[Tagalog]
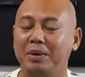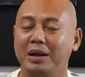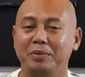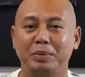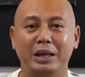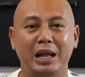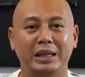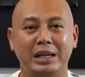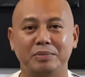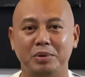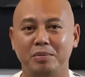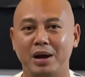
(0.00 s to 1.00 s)
parang bigla na
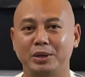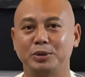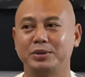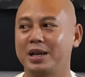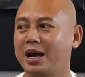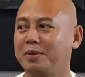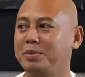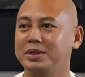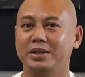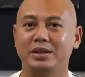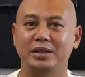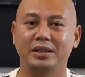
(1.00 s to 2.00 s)
lang pumasok sa akin
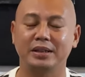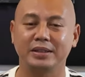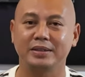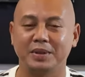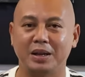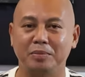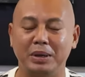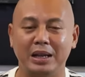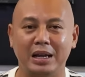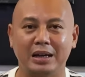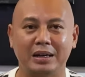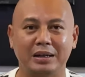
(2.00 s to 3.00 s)
minsan na ah,
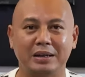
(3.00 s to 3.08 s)
bilang